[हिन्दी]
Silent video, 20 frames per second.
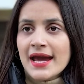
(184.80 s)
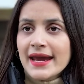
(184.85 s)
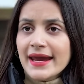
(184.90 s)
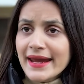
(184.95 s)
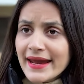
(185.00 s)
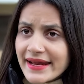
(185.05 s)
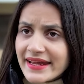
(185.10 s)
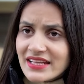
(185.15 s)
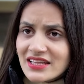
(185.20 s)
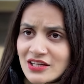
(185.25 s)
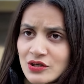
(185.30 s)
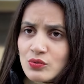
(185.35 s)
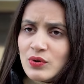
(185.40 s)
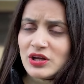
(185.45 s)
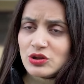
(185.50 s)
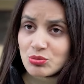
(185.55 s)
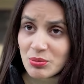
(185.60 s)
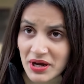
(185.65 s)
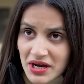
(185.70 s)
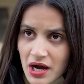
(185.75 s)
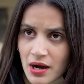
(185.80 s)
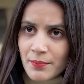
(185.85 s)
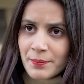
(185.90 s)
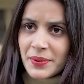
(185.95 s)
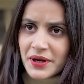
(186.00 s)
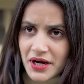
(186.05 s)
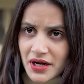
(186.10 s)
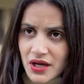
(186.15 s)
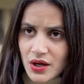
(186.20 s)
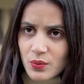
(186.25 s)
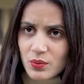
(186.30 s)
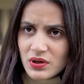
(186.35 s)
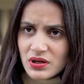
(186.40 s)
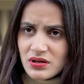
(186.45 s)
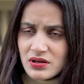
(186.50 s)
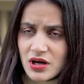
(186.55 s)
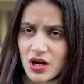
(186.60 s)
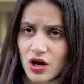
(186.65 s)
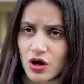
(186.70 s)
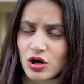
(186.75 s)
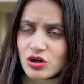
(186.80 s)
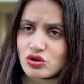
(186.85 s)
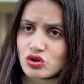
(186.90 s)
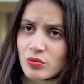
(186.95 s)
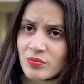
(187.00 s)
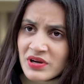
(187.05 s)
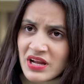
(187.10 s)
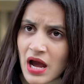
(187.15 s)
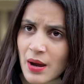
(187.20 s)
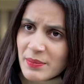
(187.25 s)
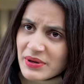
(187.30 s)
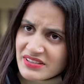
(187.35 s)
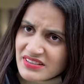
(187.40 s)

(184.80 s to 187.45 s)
एक ही दिन हुआ तुम्हें काम पर रखे हुए और तुमने अभी